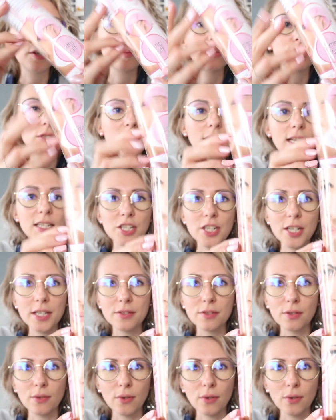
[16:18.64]
fameuse
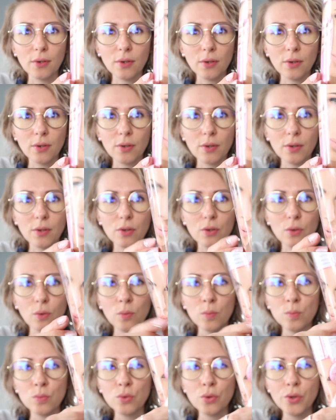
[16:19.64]
lingette
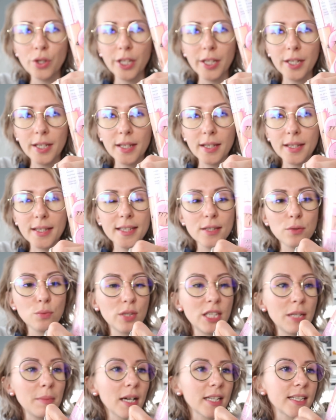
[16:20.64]
qu'on mouille et qui nous
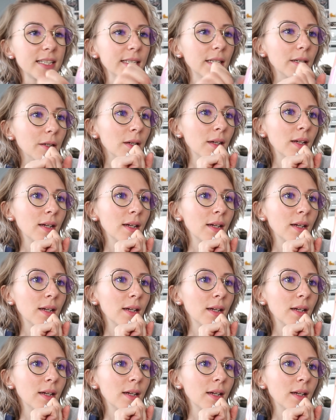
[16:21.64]
démaquille.